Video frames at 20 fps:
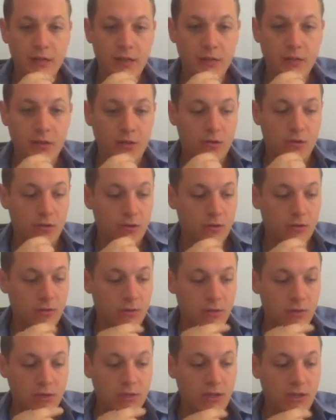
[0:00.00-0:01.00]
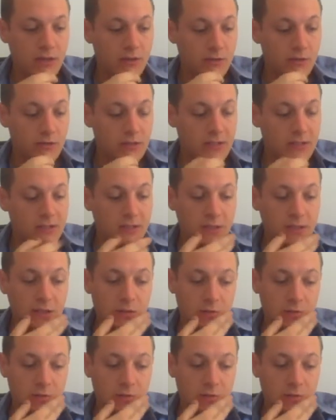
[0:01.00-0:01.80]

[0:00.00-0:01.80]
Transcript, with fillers: et dans l'Iliade et l'Odyssée.